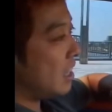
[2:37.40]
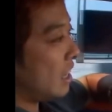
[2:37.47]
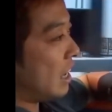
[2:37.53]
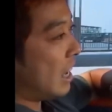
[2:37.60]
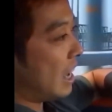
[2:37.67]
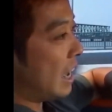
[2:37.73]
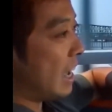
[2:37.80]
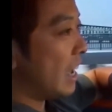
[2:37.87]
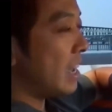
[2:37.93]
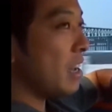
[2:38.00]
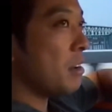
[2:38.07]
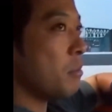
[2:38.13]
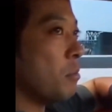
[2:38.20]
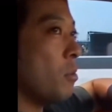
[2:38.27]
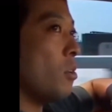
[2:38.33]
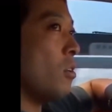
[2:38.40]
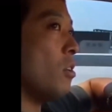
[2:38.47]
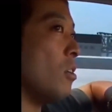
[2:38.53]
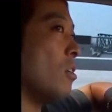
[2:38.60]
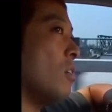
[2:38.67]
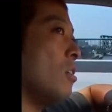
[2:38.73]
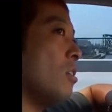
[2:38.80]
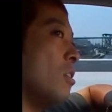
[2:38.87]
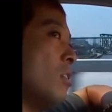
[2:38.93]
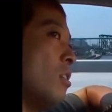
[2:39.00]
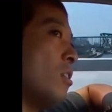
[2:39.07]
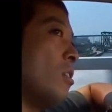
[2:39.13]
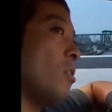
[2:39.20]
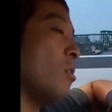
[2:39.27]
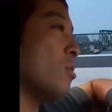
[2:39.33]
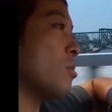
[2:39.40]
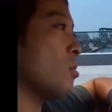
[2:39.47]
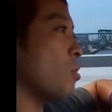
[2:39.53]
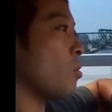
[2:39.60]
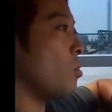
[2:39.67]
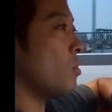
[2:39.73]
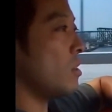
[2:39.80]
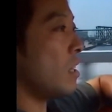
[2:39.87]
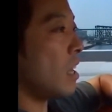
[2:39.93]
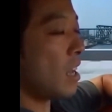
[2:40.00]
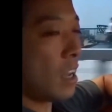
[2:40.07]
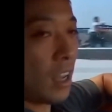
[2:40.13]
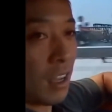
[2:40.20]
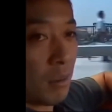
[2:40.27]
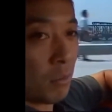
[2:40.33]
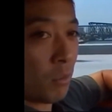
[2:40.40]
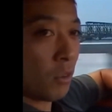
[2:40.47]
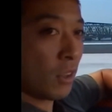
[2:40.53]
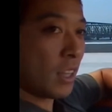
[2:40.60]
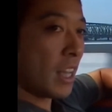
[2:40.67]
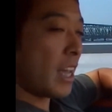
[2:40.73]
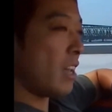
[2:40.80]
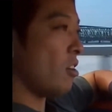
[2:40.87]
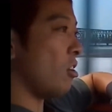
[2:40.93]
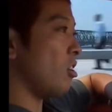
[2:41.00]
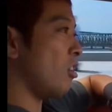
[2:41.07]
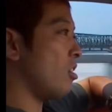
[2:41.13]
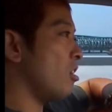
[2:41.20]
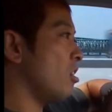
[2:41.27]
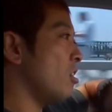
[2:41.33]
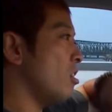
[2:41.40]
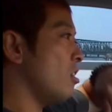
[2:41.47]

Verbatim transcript: です、ね、はいもう本当こんな問題を